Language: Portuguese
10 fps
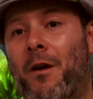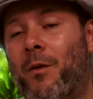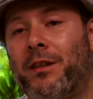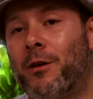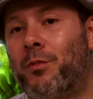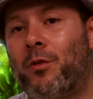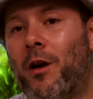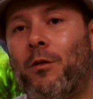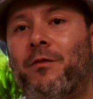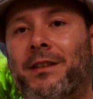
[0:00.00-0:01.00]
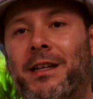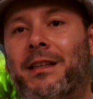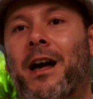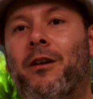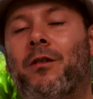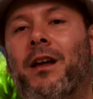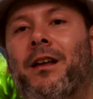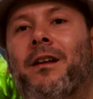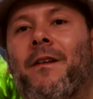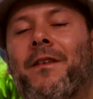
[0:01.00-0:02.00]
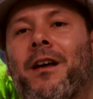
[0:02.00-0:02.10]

Ou então procurar algum veterinário, alguém,